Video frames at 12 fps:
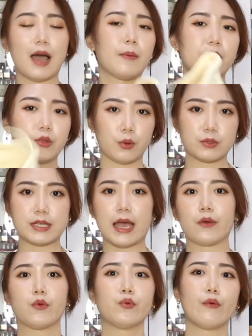搭配牛仔
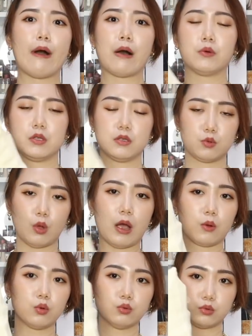裤啊，或者是
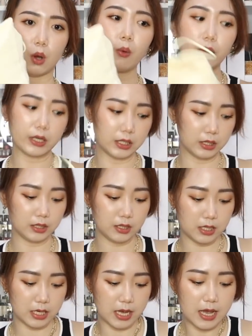短裤都可
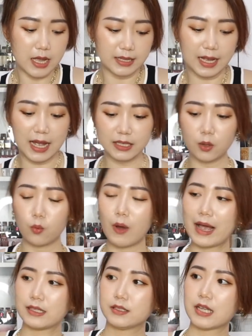以。那它的
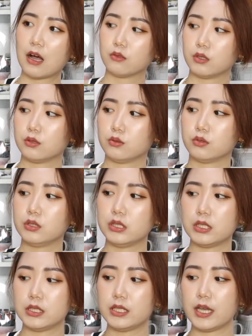外罩呢，就是
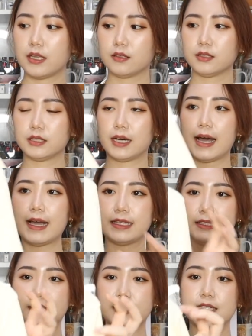一件可爱
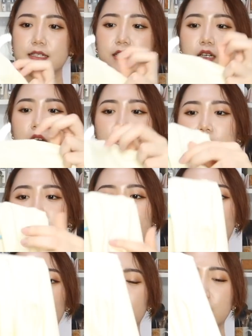的，一
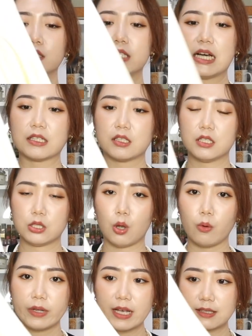样是这样子，
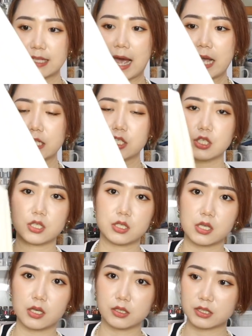同样材质
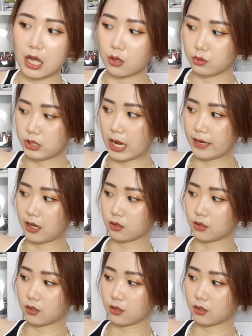的罩衫，然